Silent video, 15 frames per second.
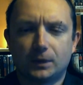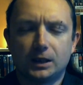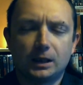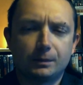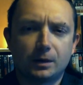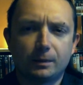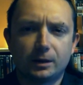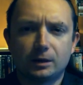
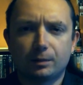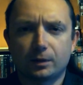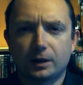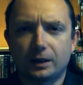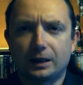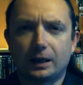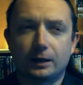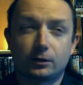IMDB nie
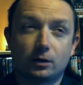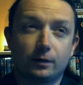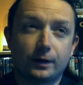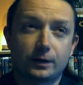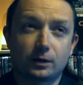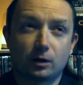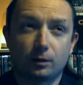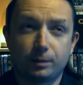podaje,
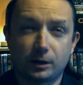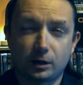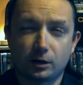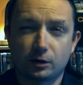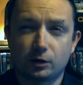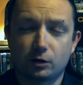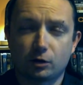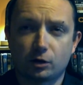aczkolwiek skoro pierwsza
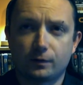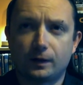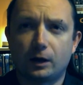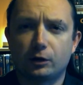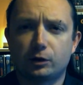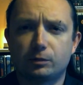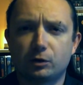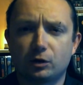część kosztowała
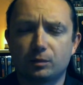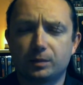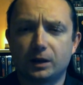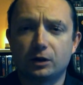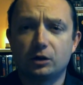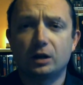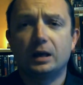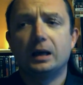
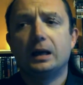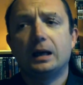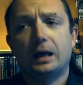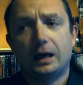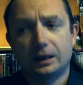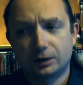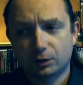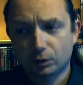85,
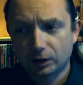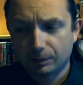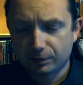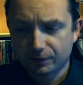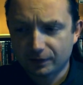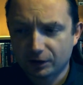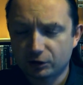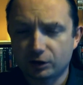a drugie
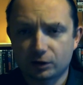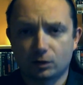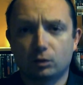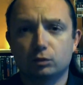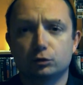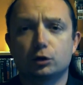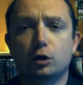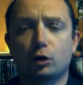przeważnie
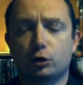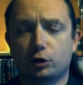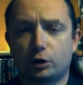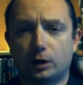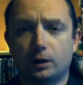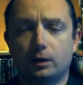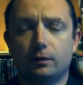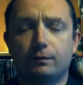są
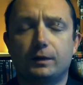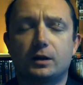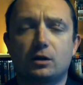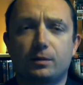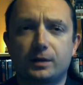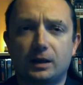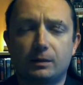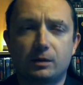droższe, więc
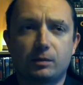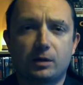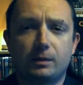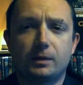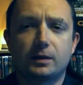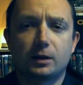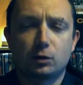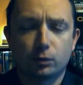obstawiam, że
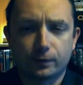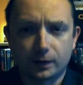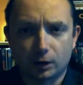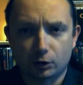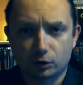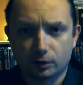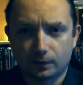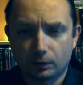przynajmniej ze stówkę
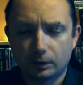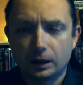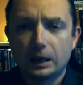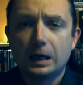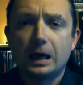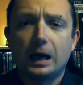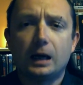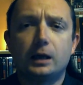kosztował,
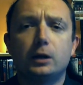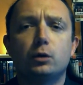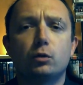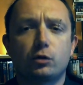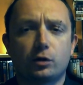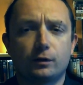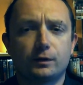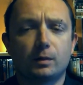ale
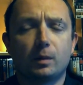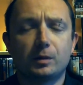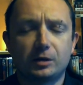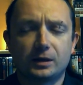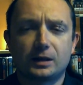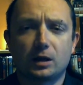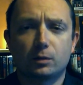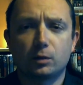już w tym
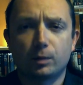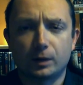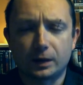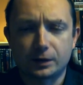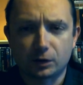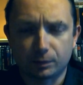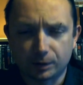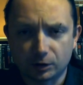momencie zarobił
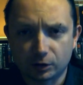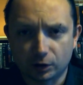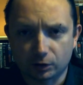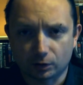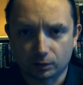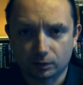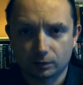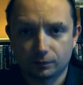ponad
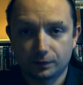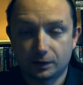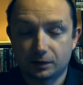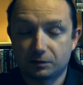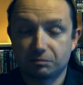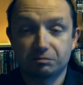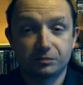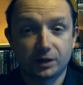150,
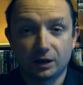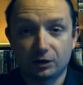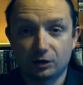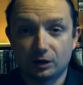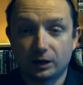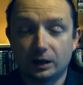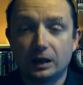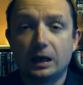więc
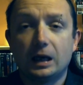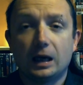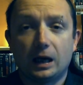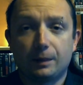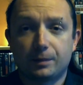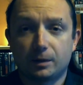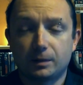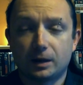nieźle,
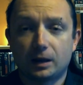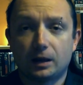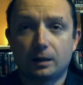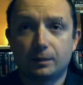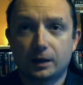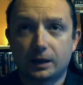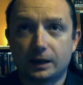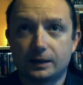a premiera
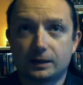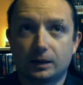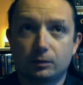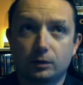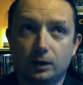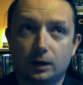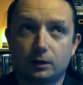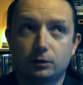amerykańska
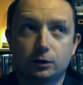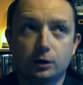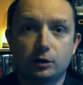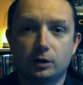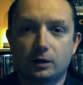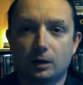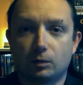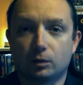była
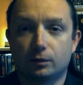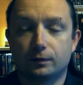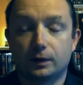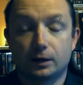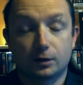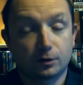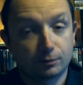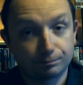tydzień temu,
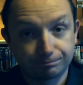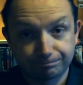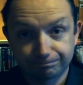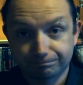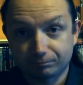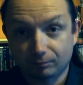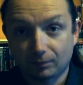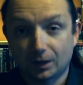więc
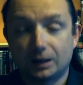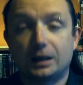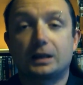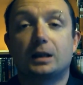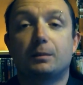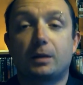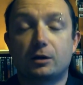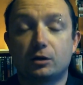jak
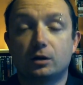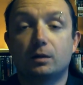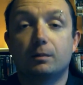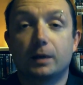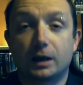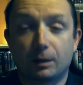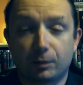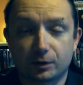najbardziej
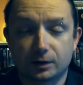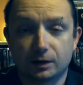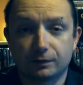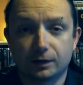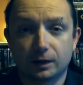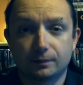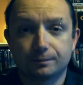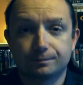mega pozytywnie.